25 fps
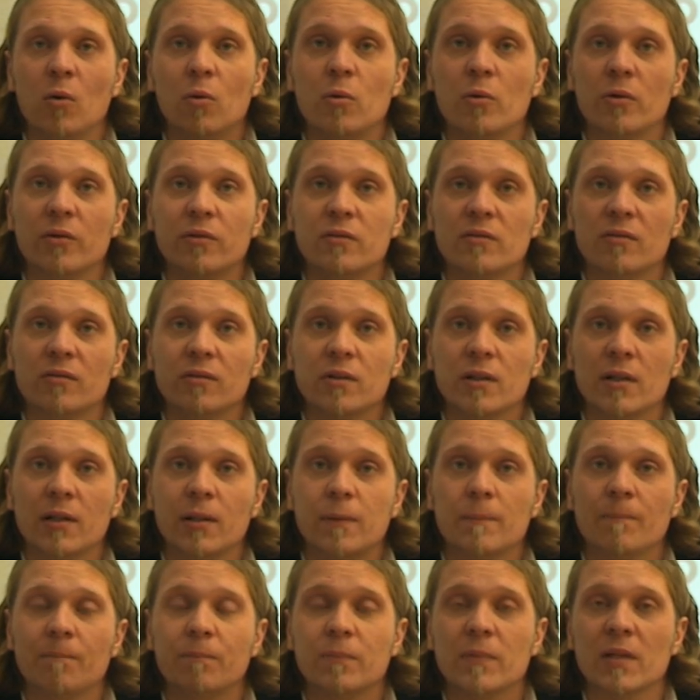Und
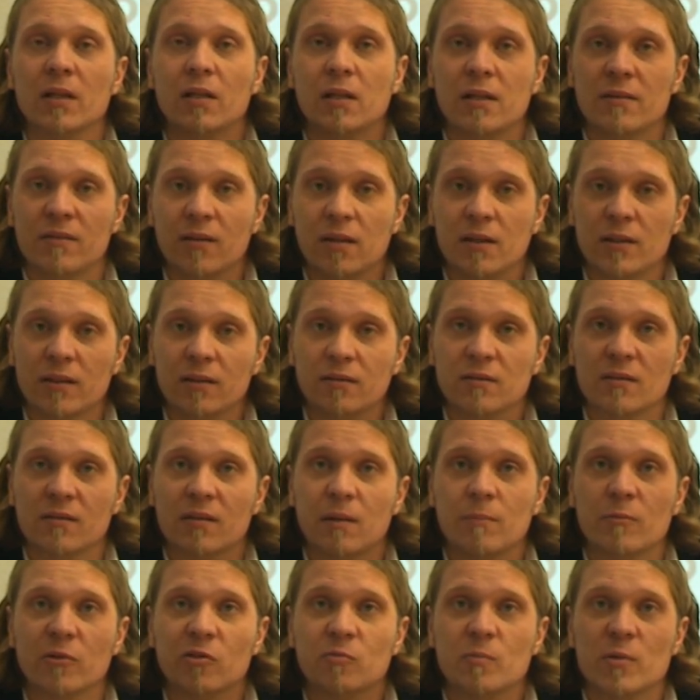ähm, letztendlich ist
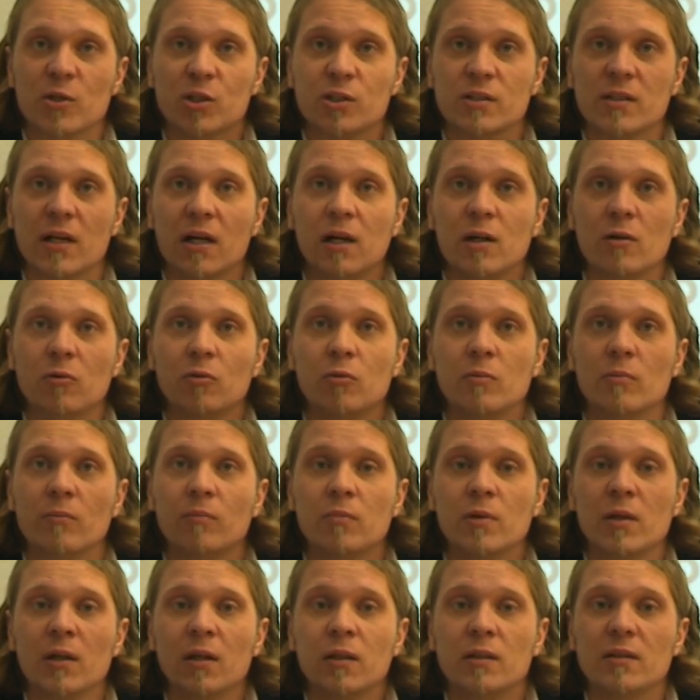das Hamburg Special da,
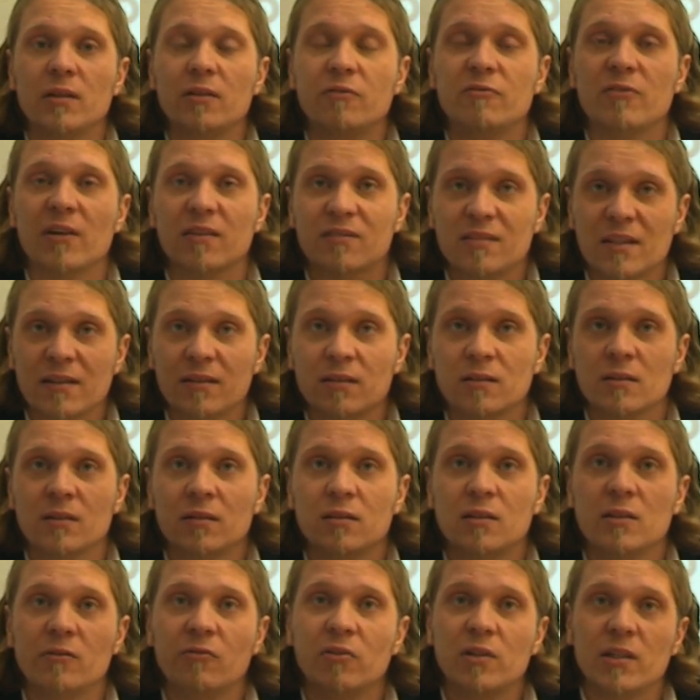um die
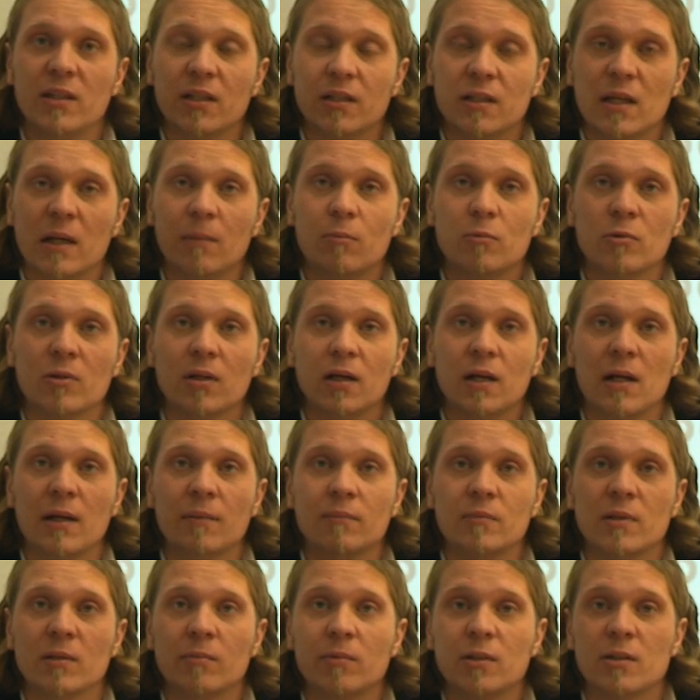Facetten, die wir hier in Hamburg
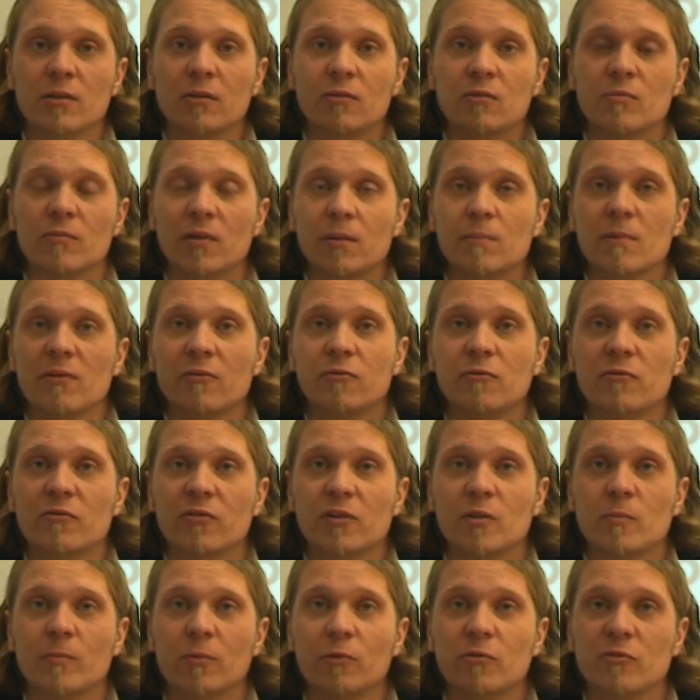haben, nämlich zum Thema
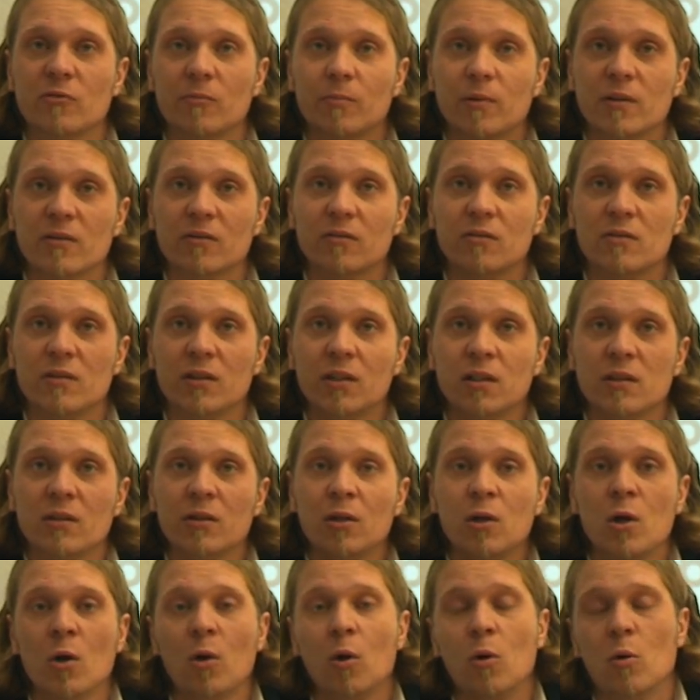50 plus zu
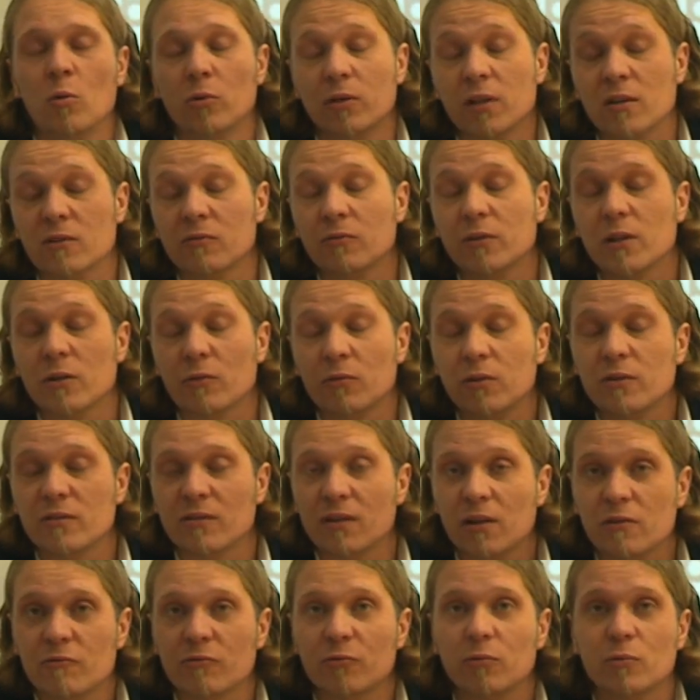präsentieren. Und da sind wir natürlich
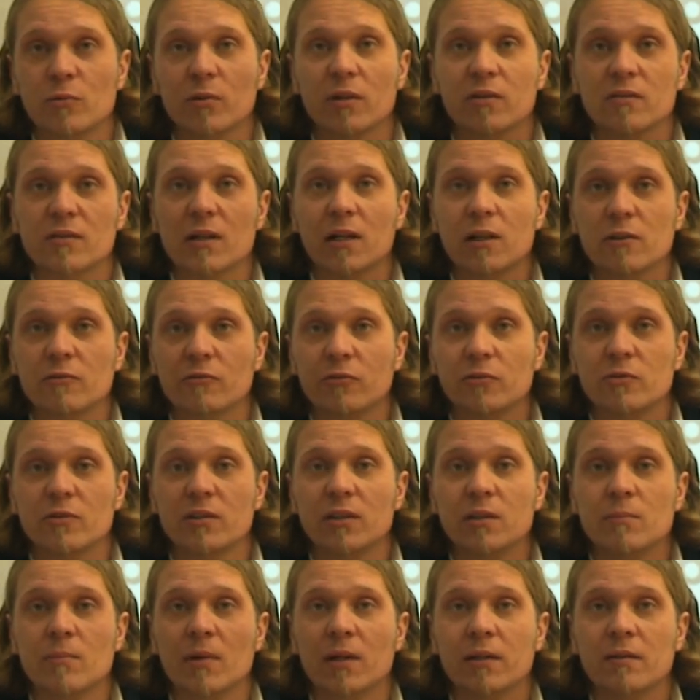sehr froh, dass Karl von
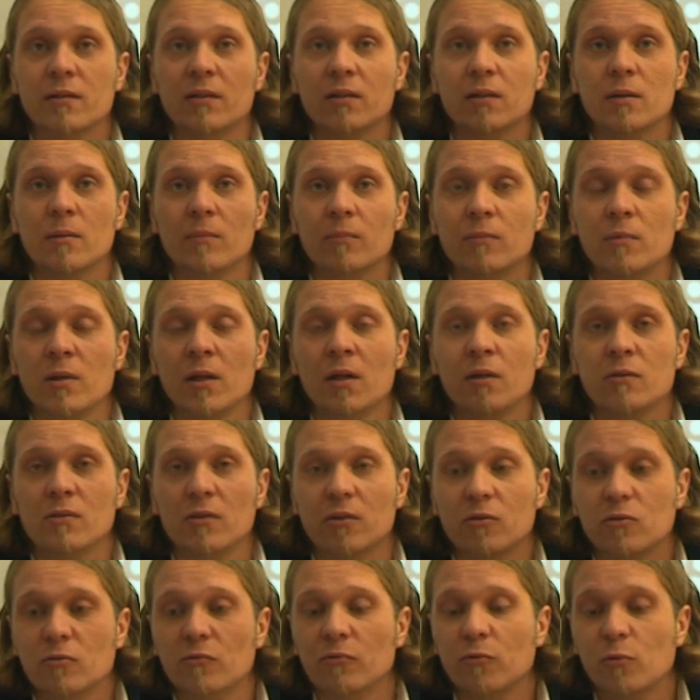Tiedemann ähm,
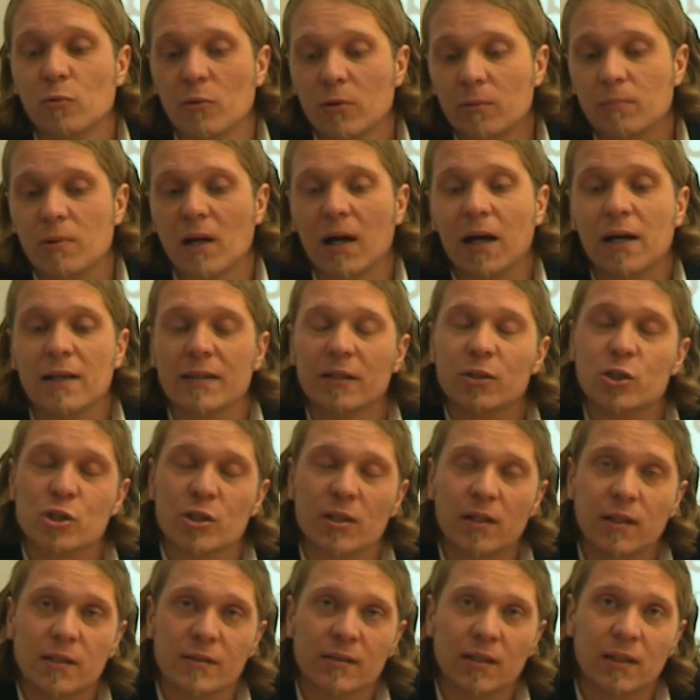sich sowohl
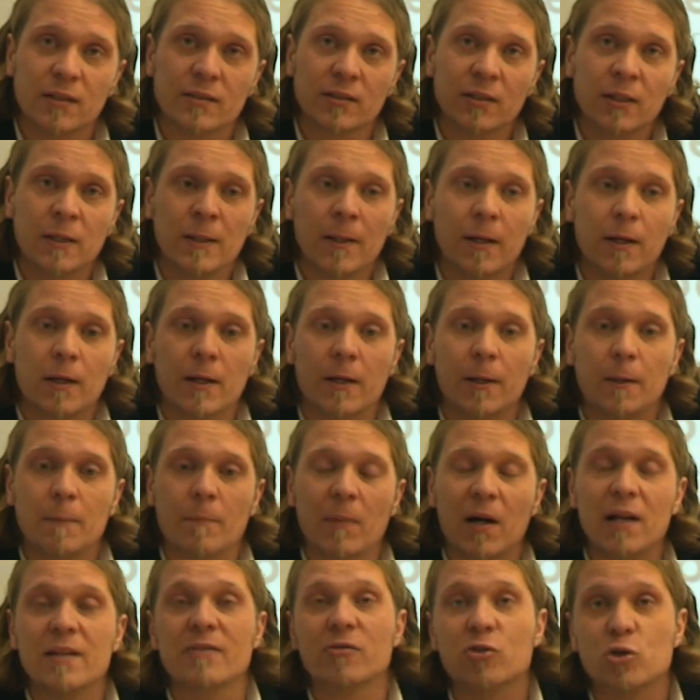bereitgestellt hat,
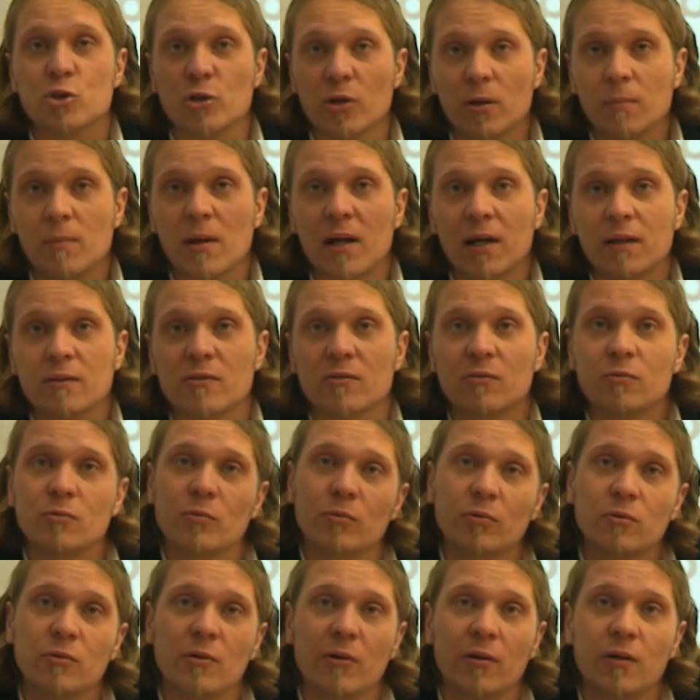ähm, als Schirmherr
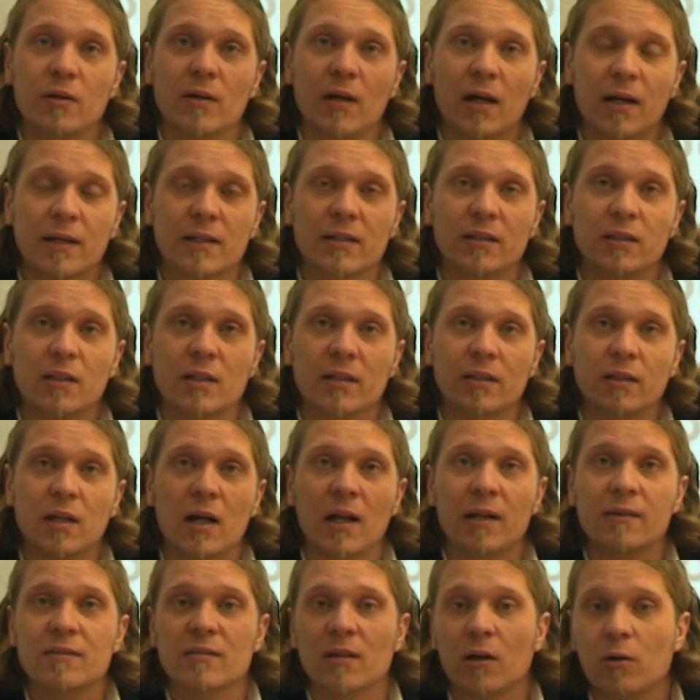zu äh, agieren,
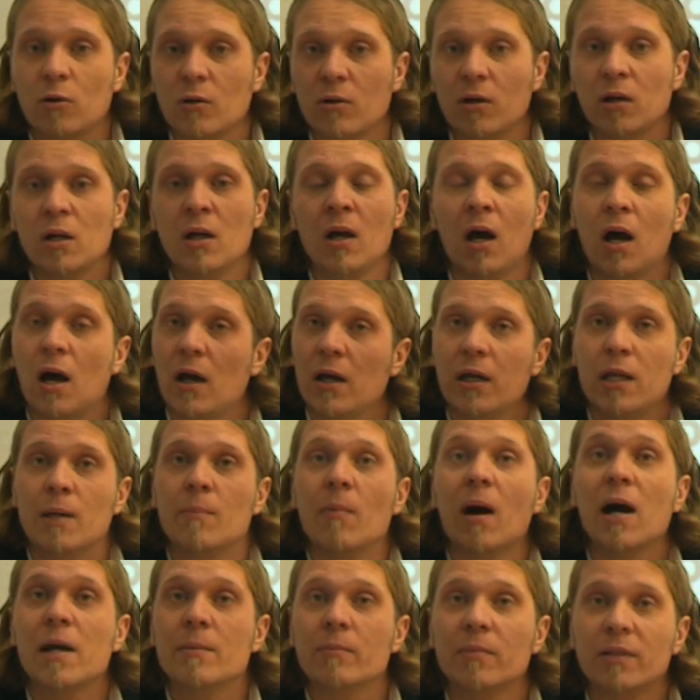als auch
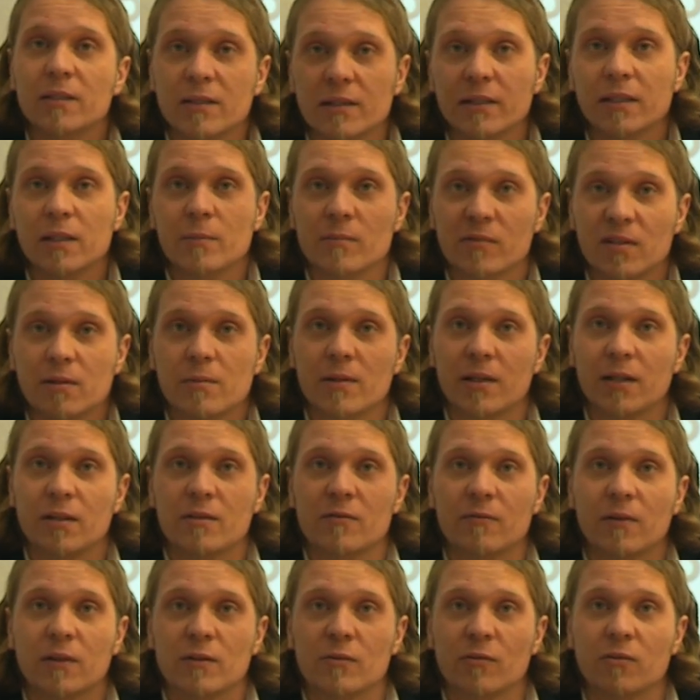eben ein Mitglied im
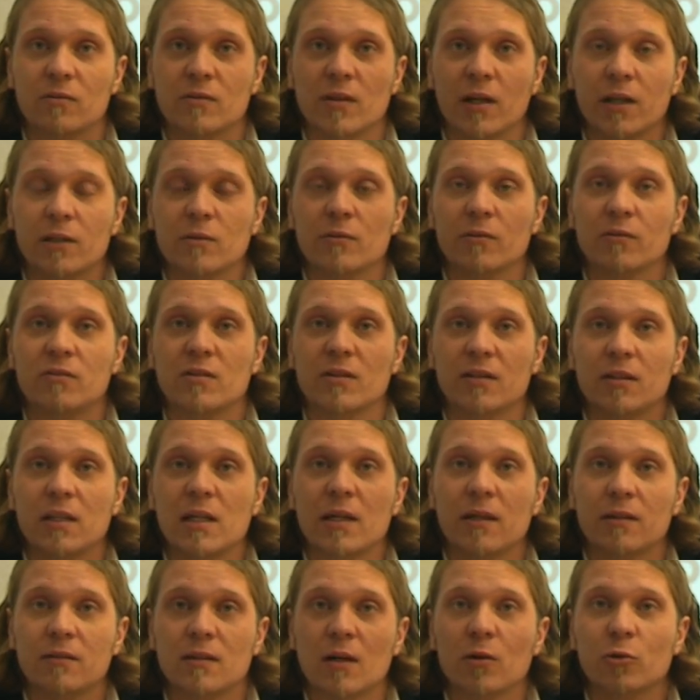Silbernetzwerk zu sein und sich
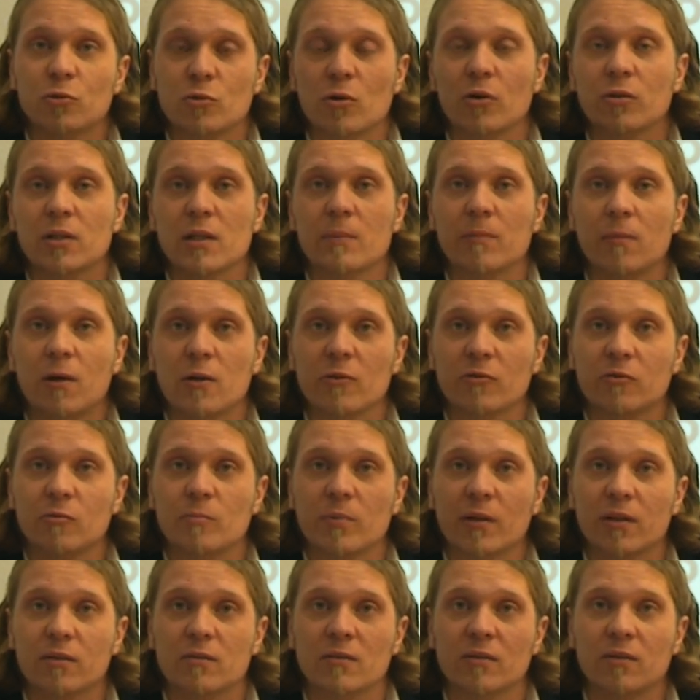de, da, dort eben auch zu
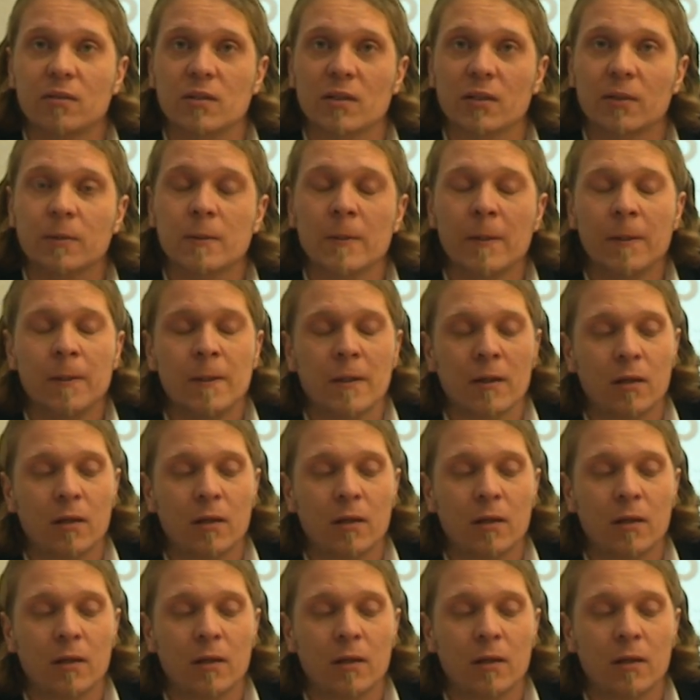präsentieren.